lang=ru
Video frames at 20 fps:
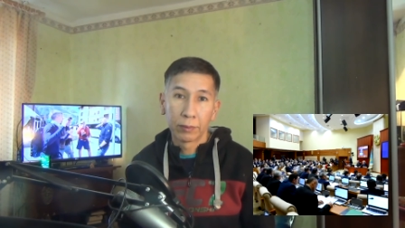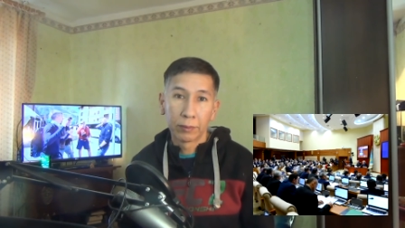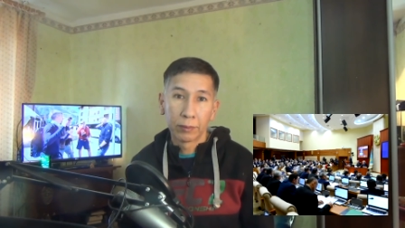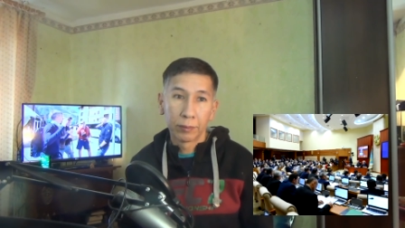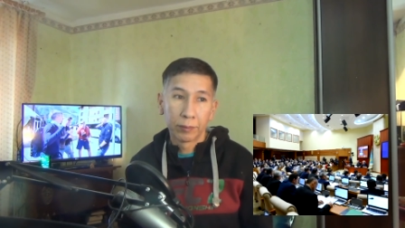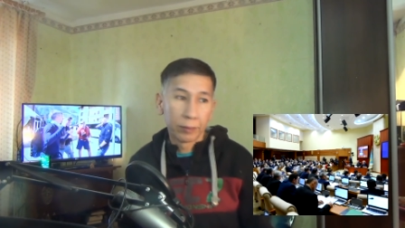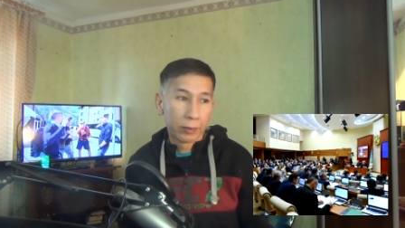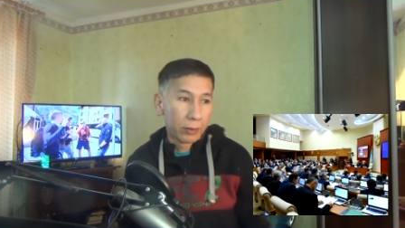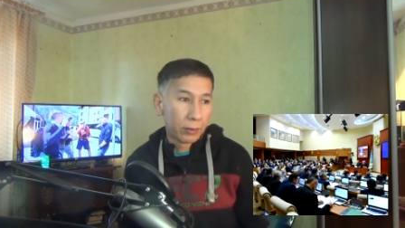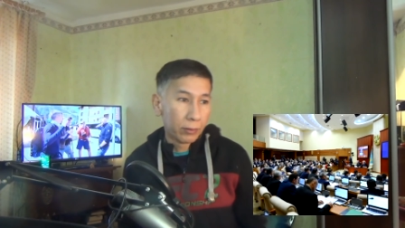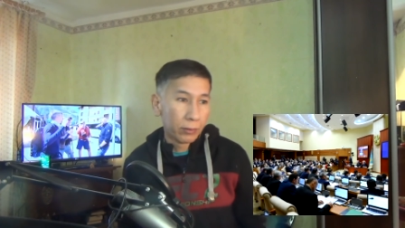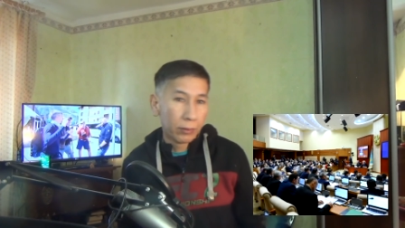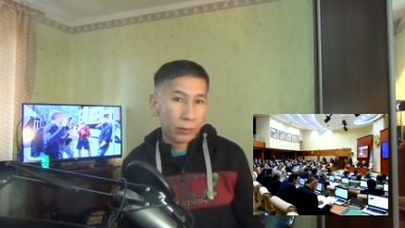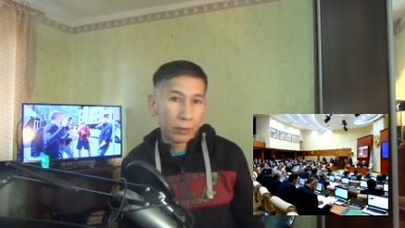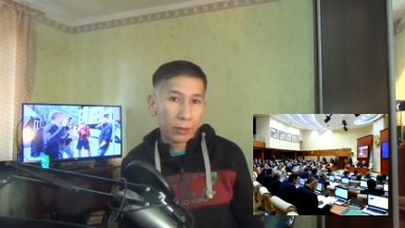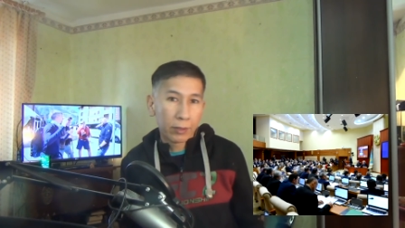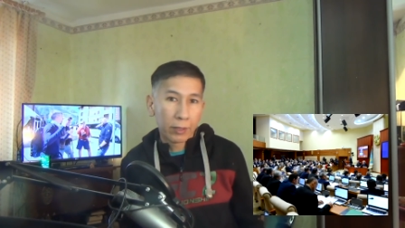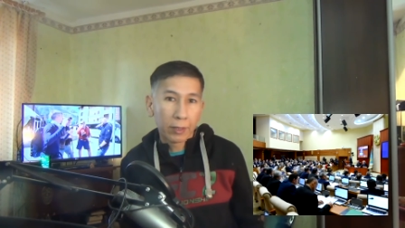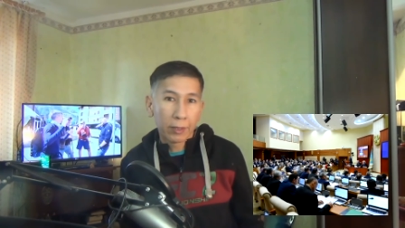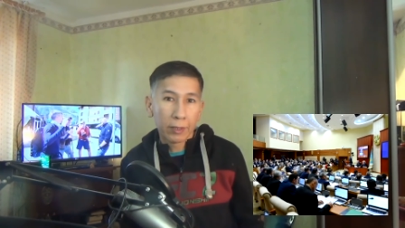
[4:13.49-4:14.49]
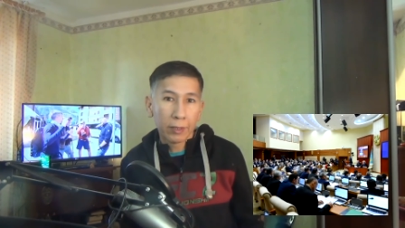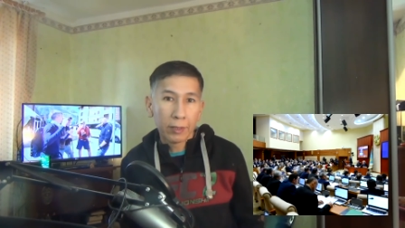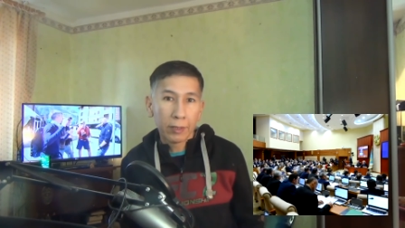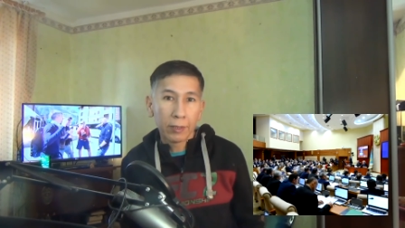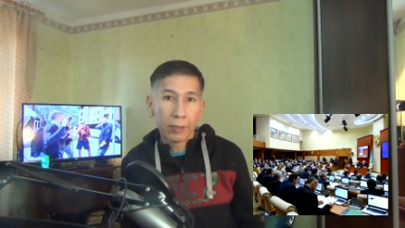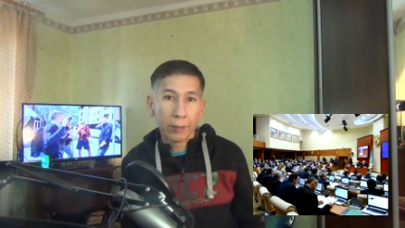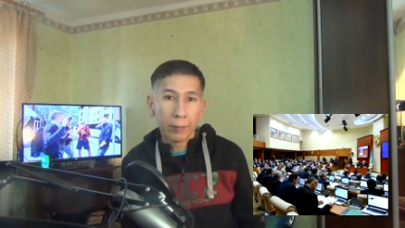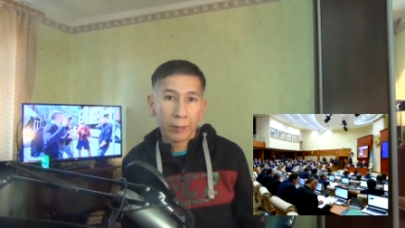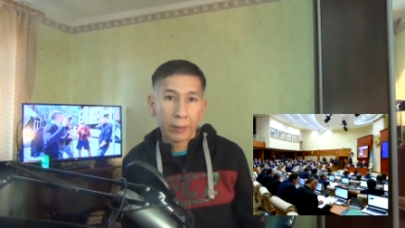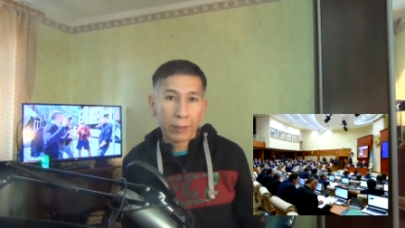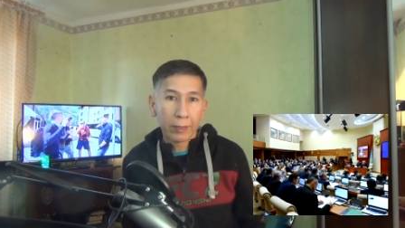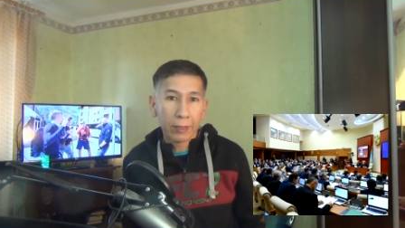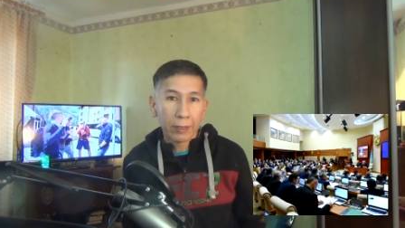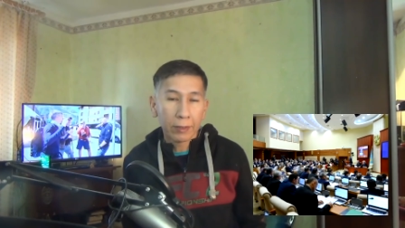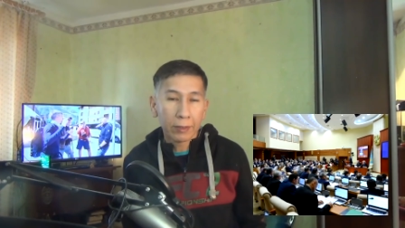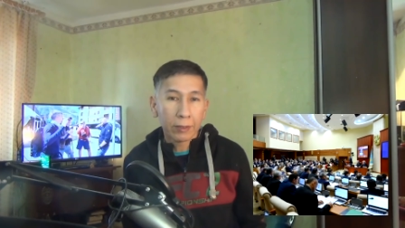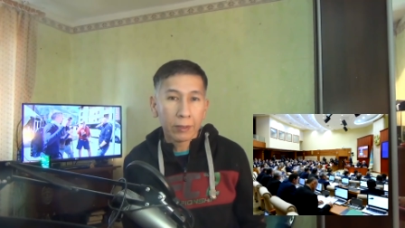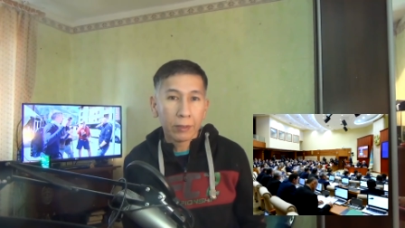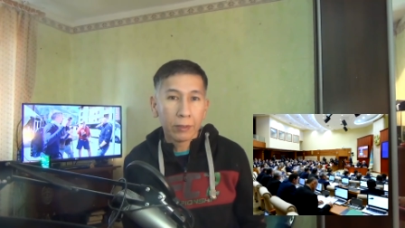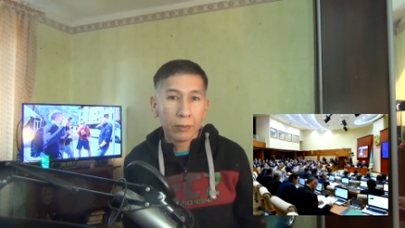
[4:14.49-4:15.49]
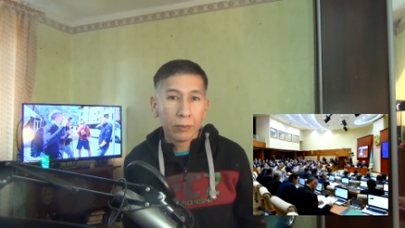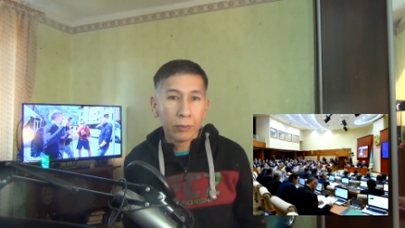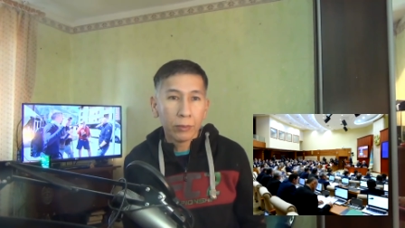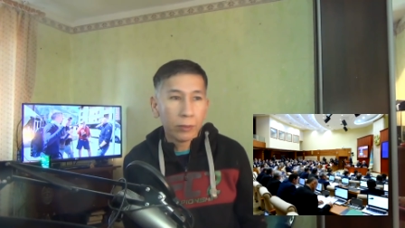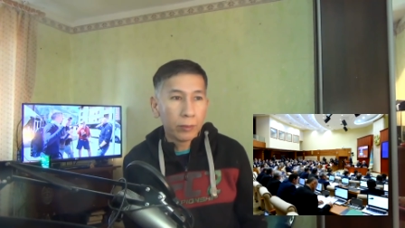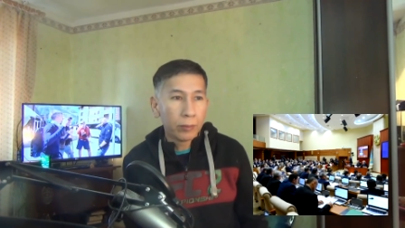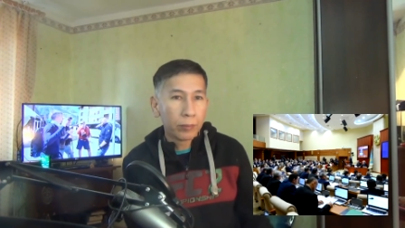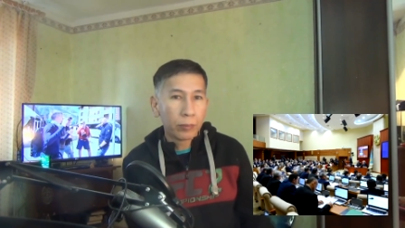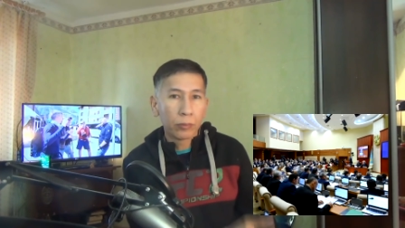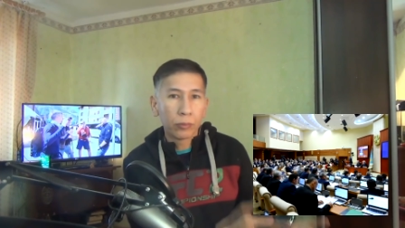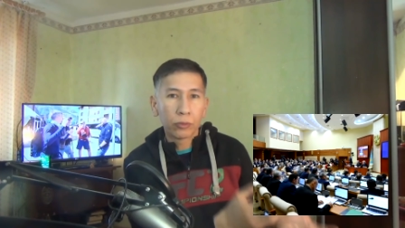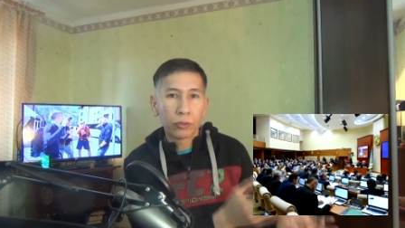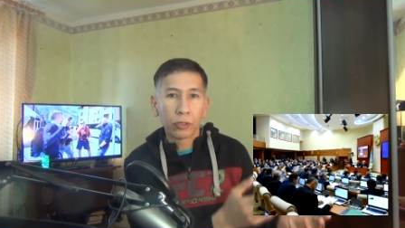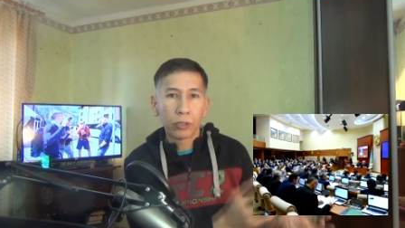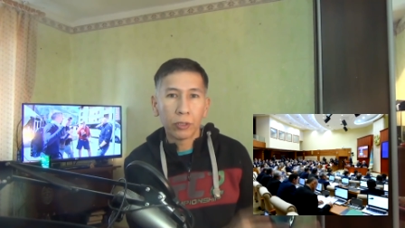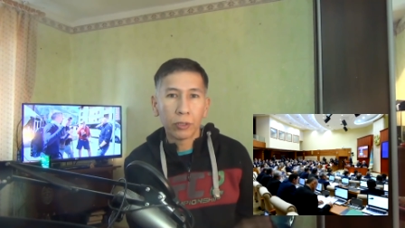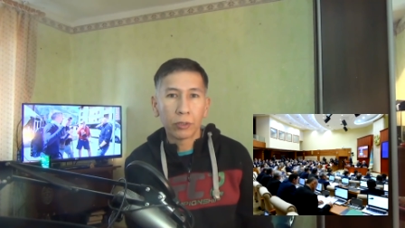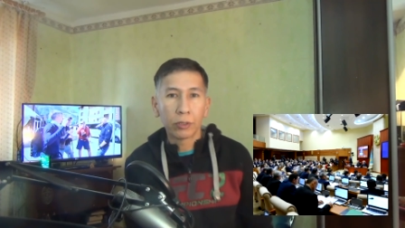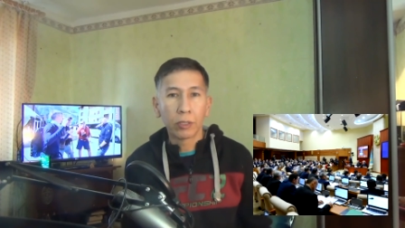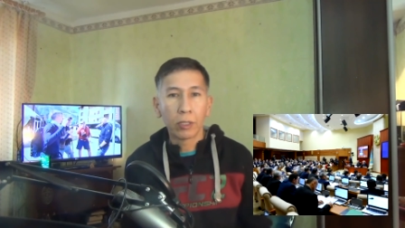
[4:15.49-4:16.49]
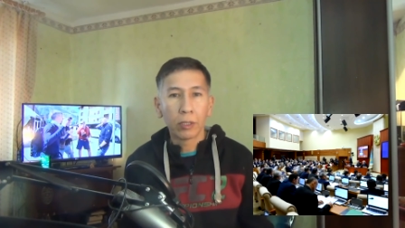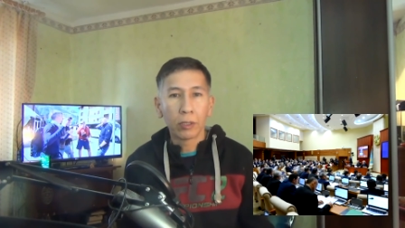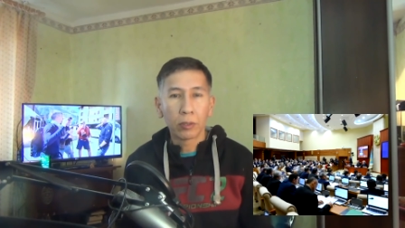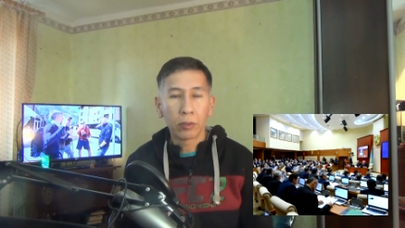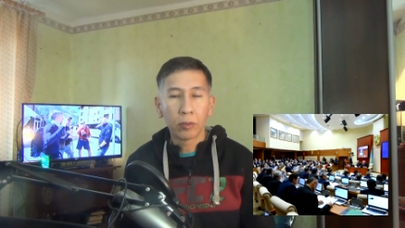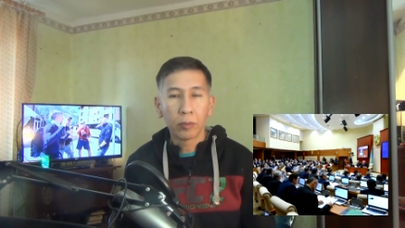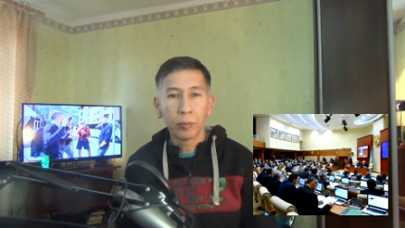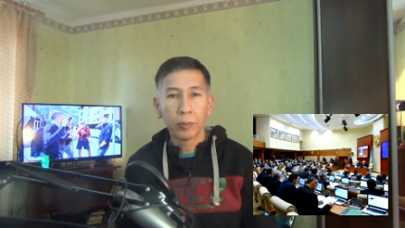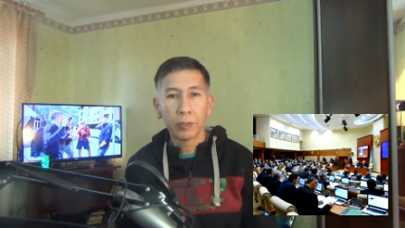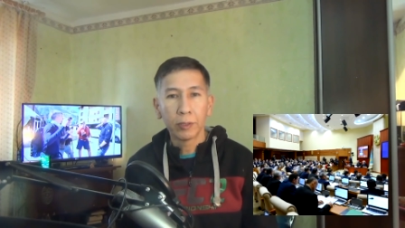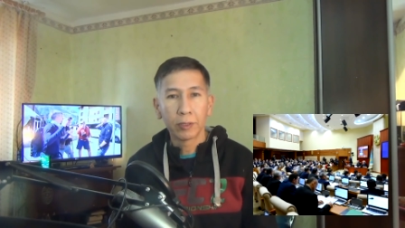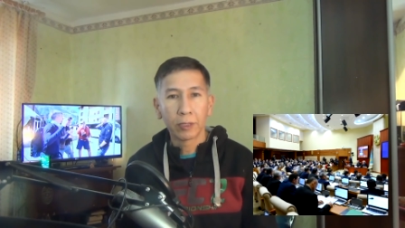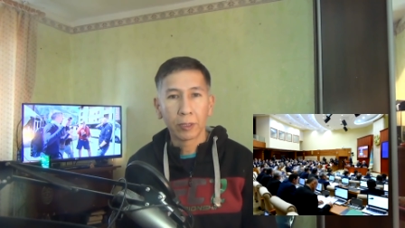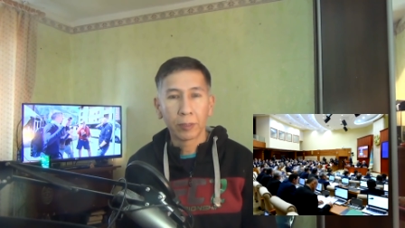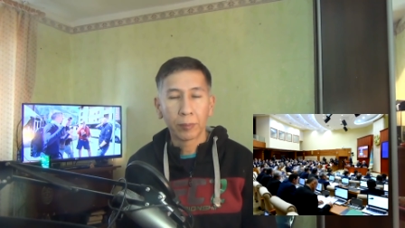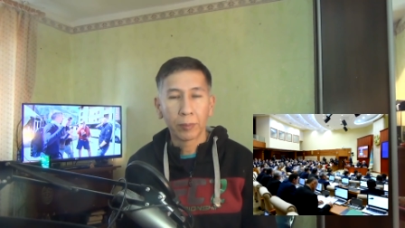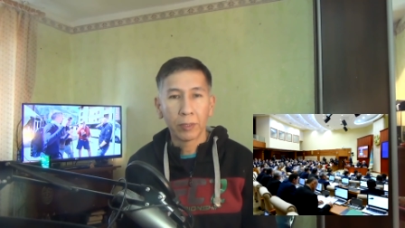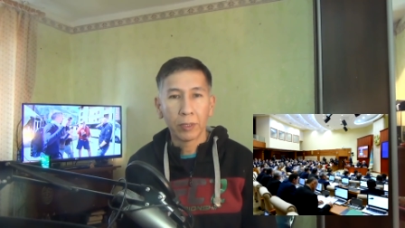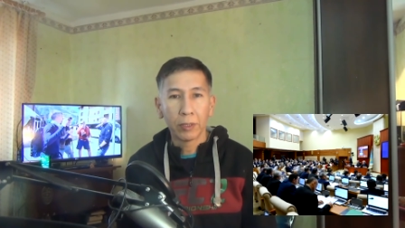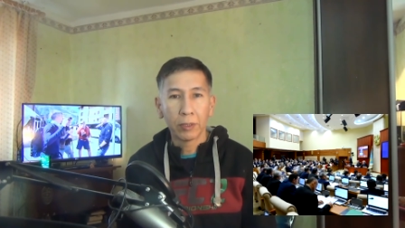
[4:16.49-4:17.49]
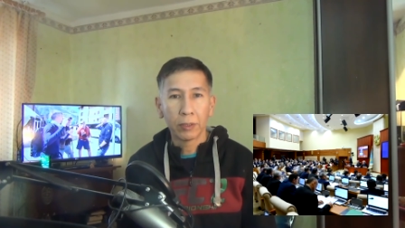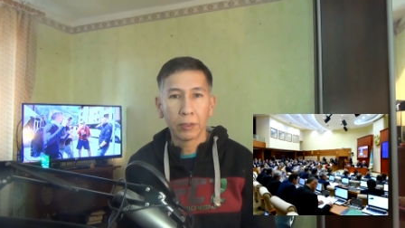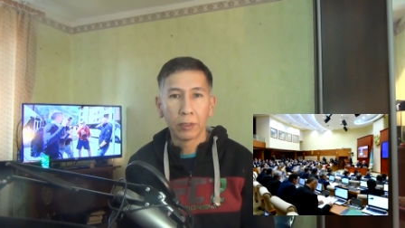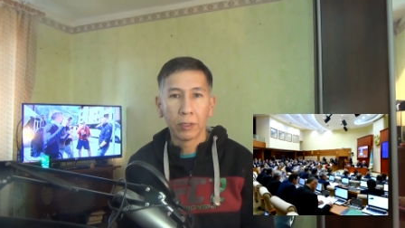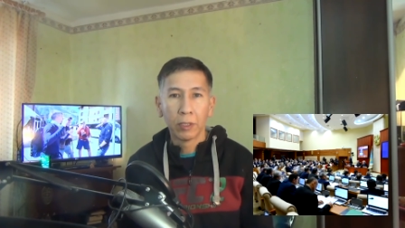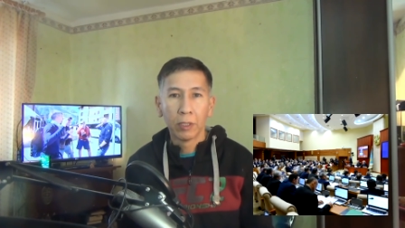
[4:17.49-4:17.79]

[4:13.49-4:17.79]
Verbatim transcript: Э, проходят какие-то непонятные люди, получают огромные зарплаты,